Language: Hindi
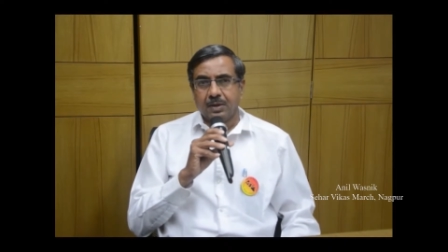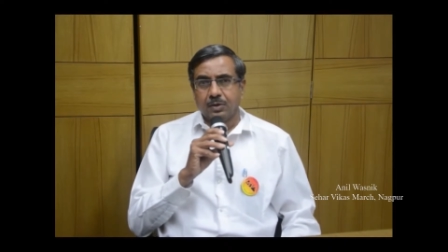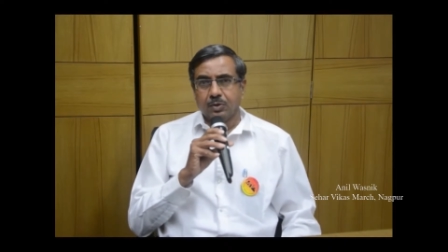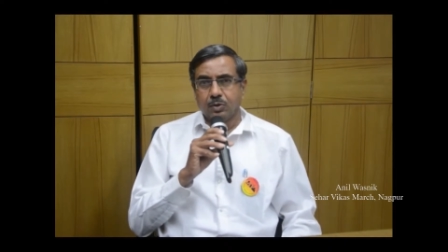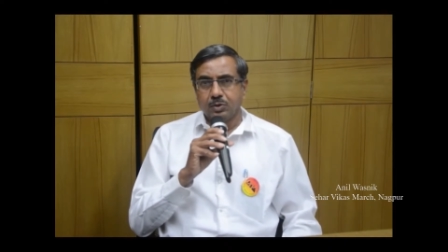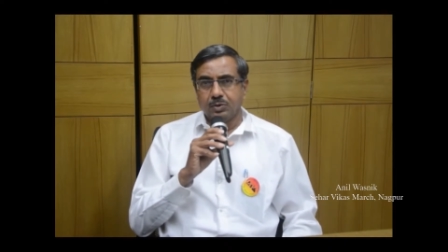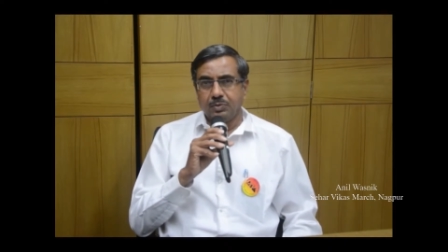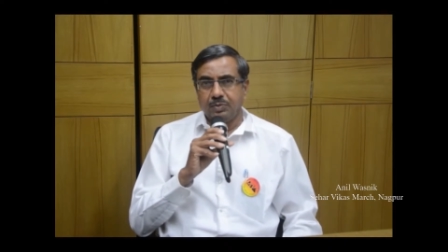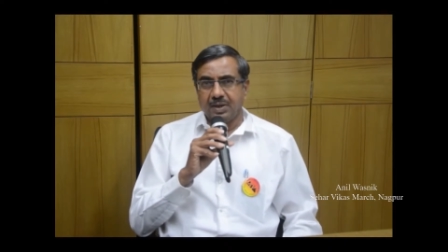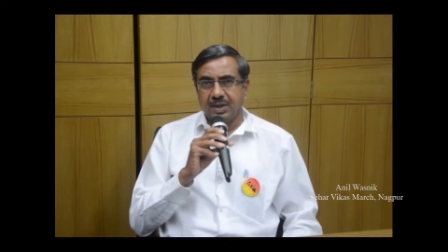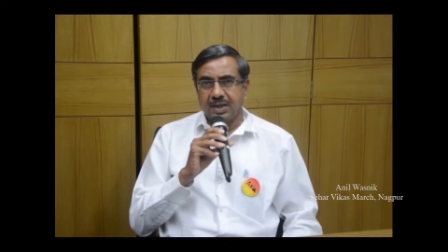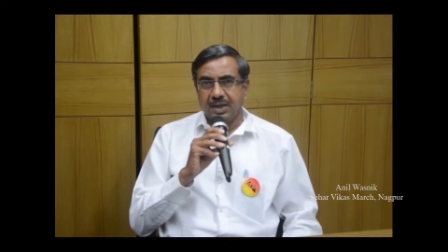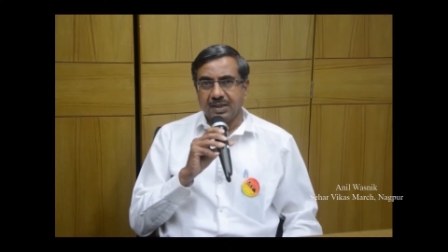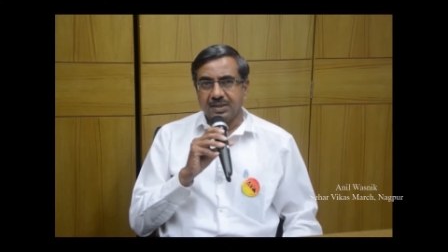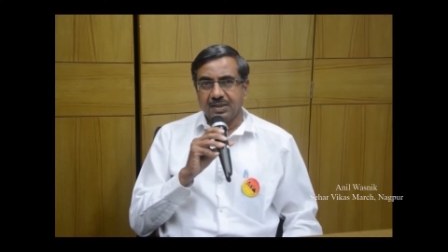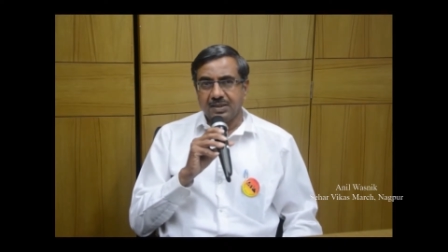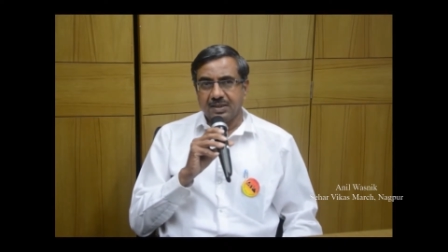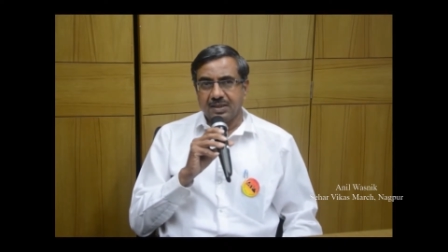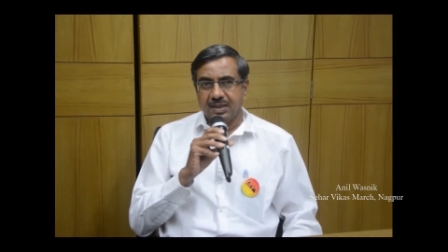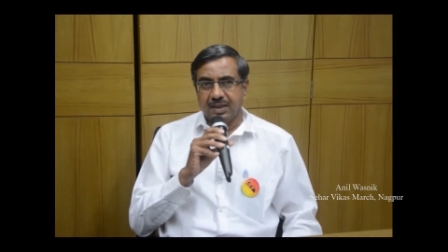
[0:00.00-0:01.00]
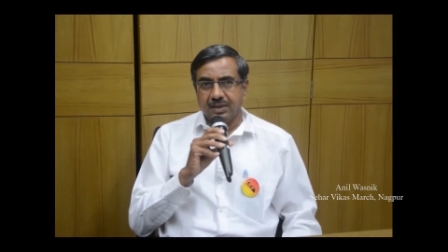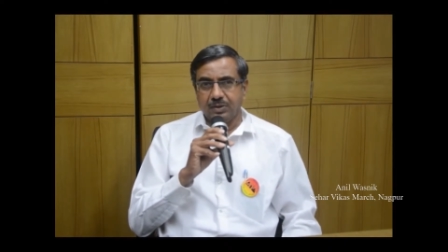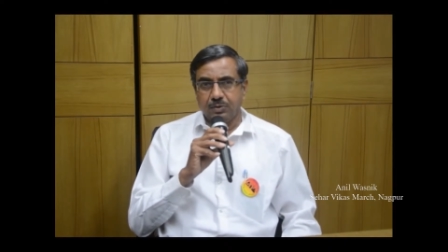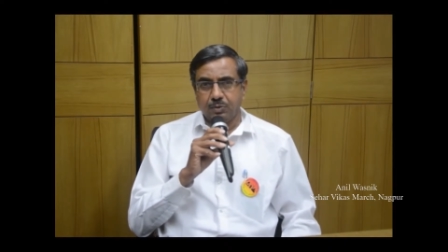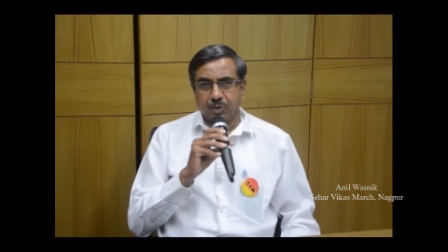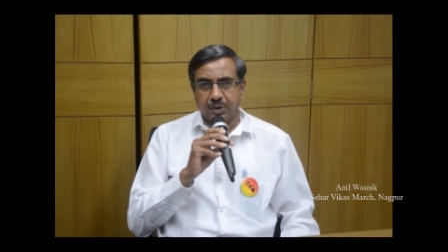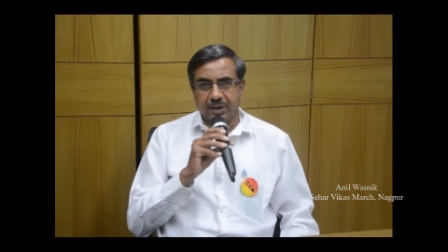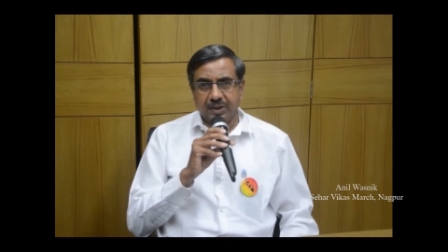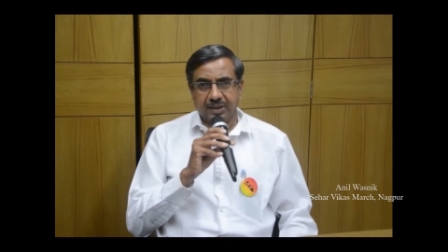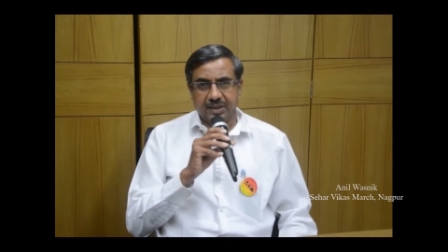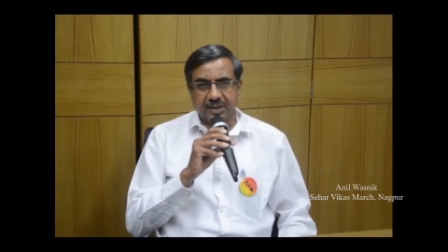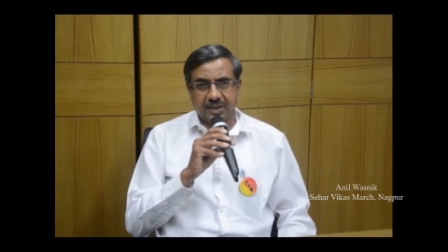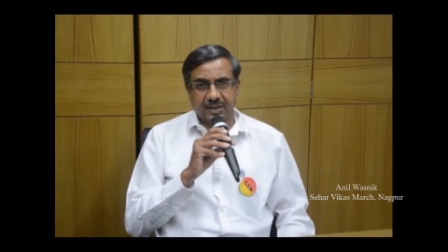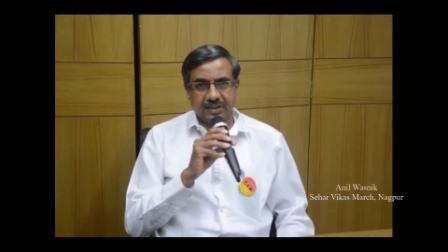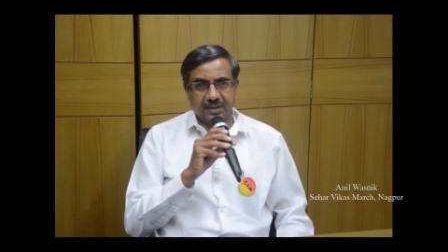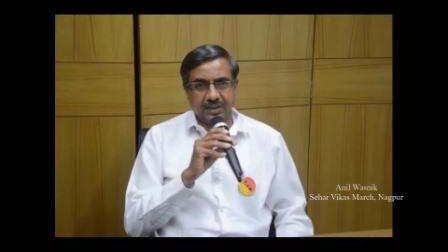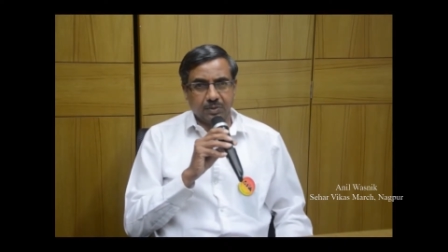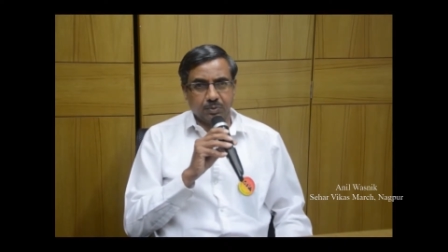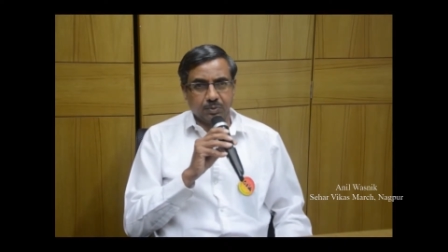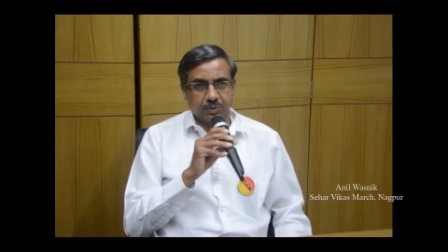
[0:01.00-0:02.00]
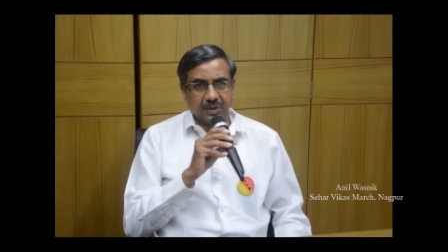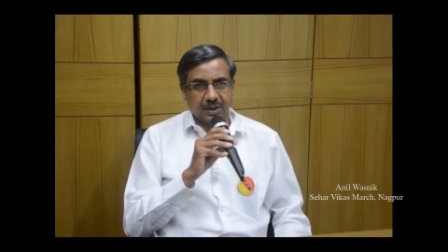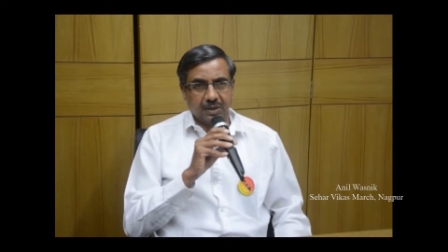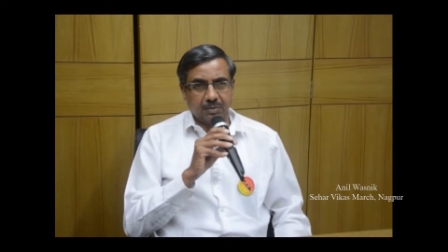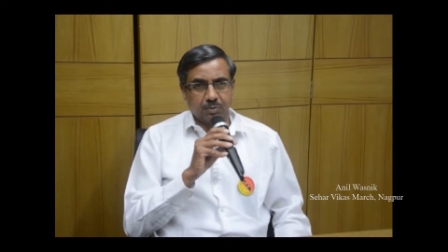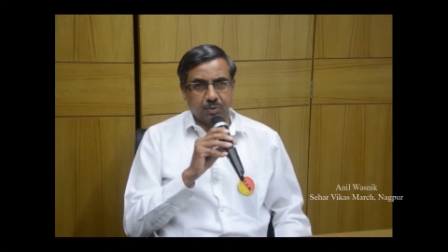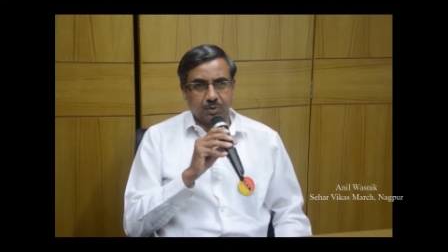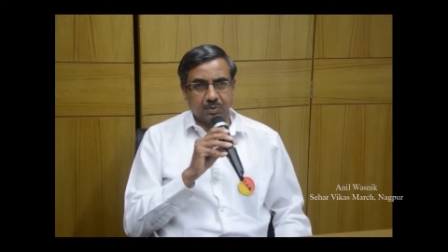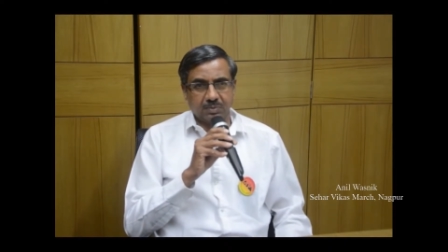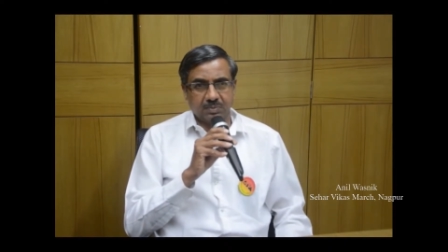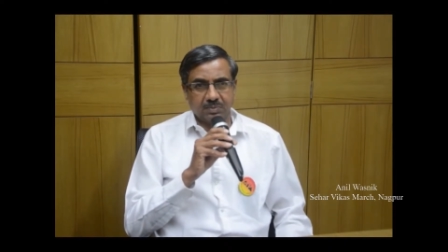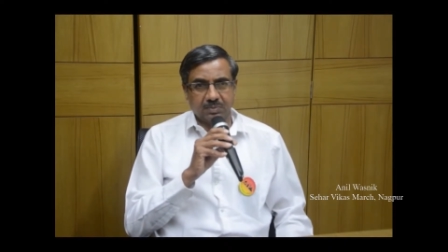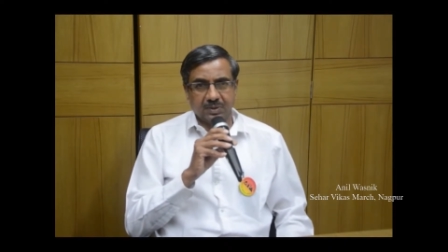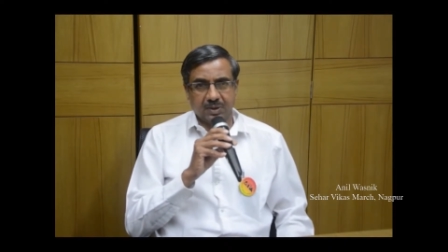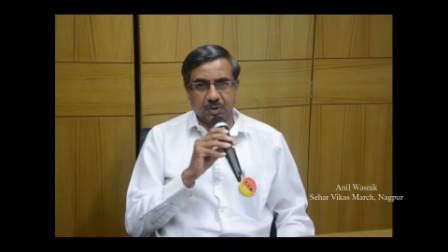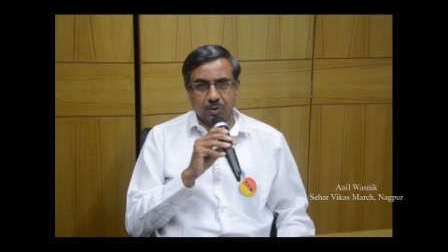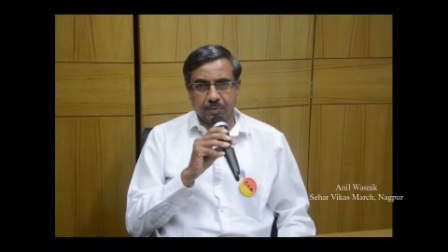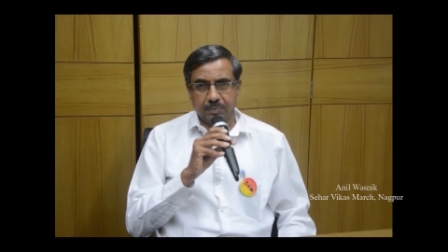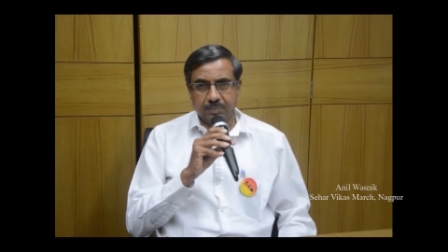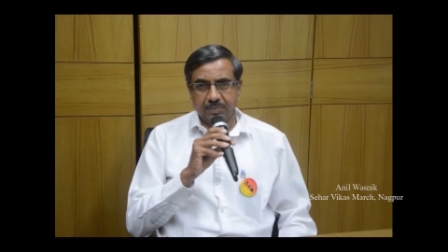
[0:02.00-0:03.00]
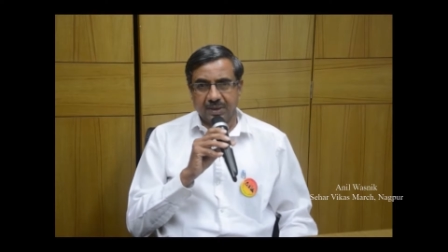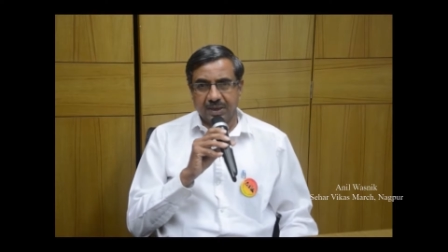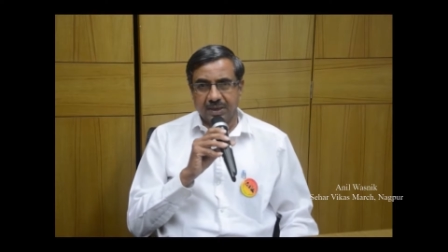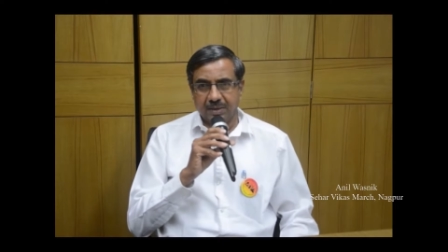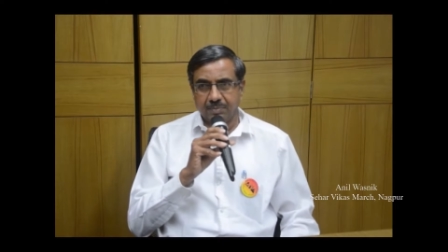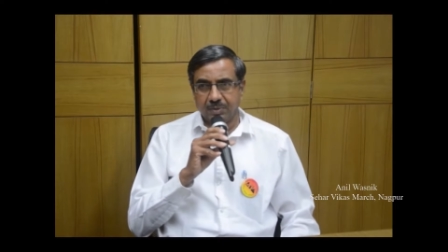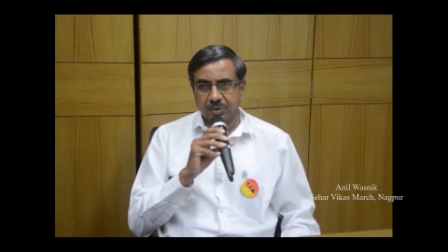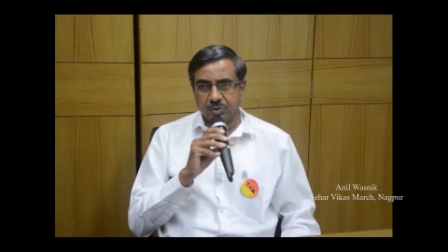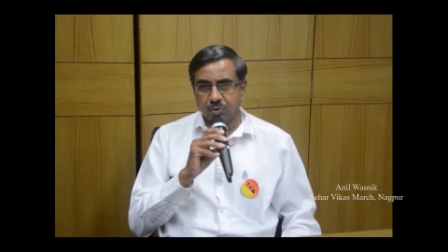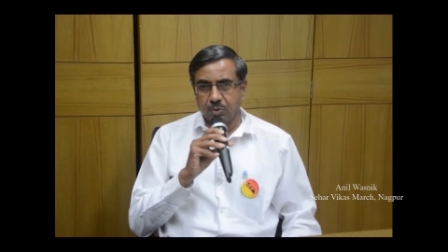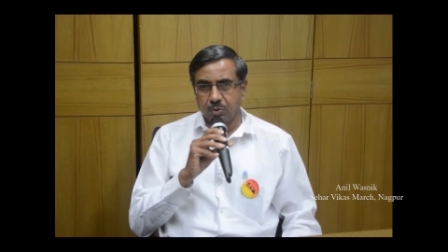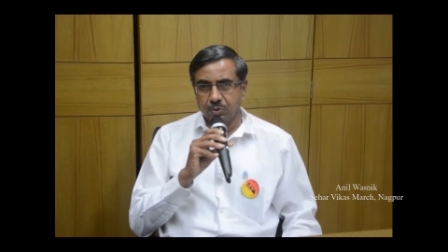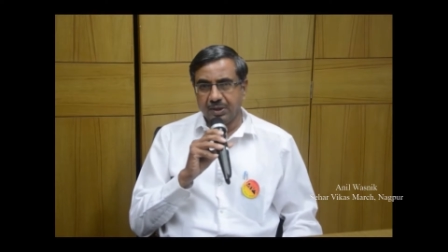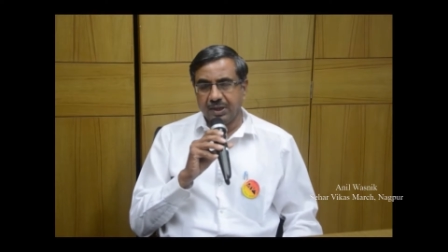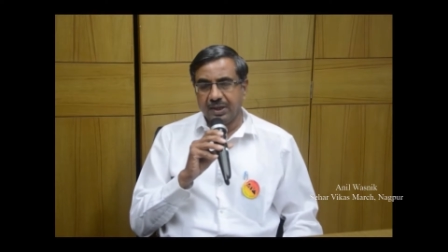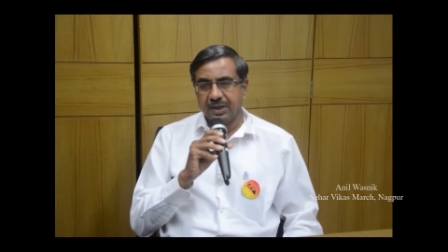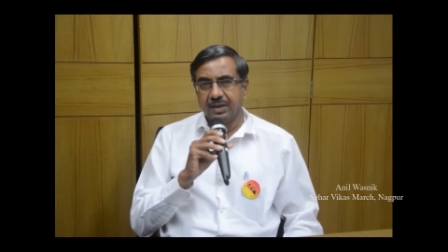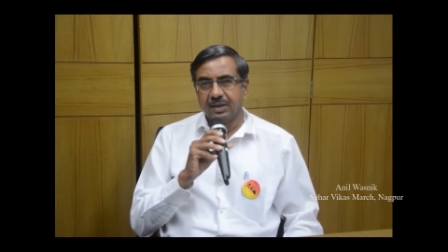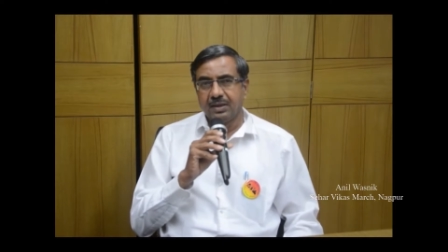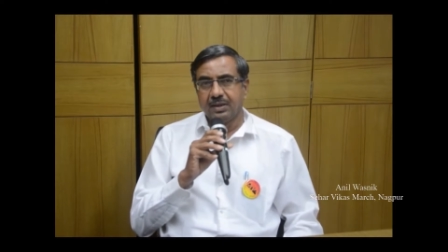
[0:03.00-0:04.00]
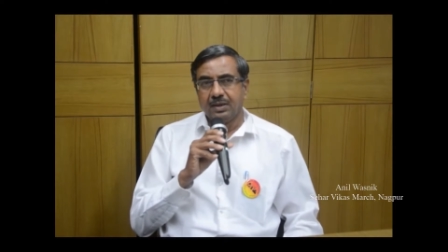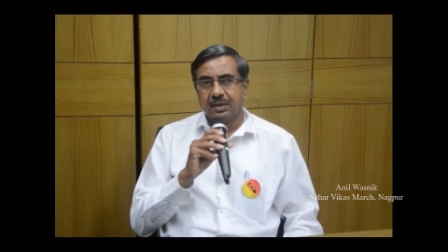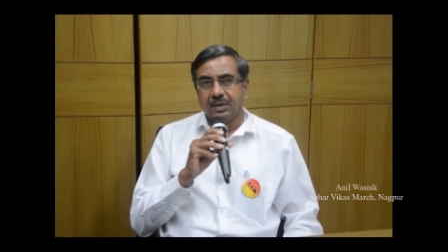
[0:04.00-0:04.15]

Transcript: तो उस विकास का जो रीढ़ की हड्डी होती है वो गरीब मजदूर होता है